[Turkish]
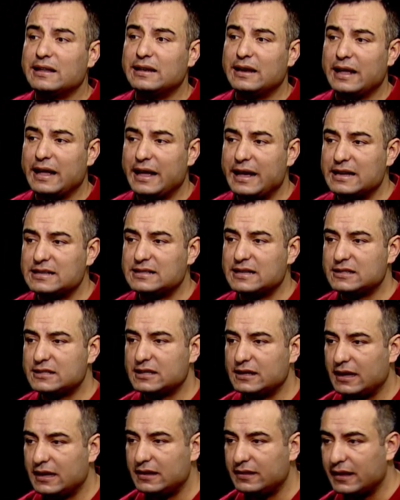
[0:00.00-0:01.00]
Yine E
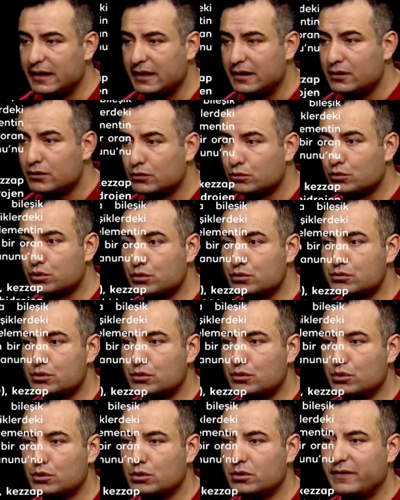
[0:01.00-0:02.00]
seçeneğinde tuz
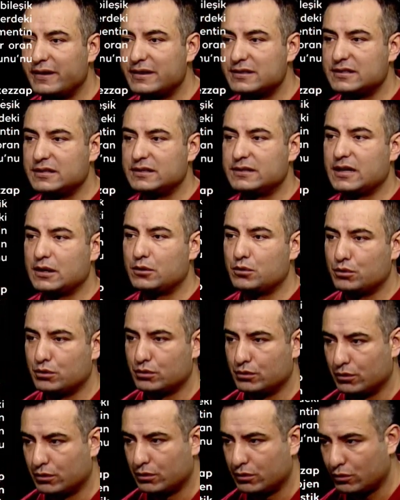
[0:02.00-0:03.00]
ruhu ve sirke
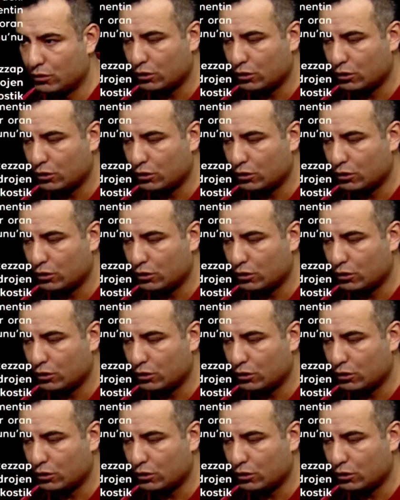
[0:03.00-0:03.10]
ruhunu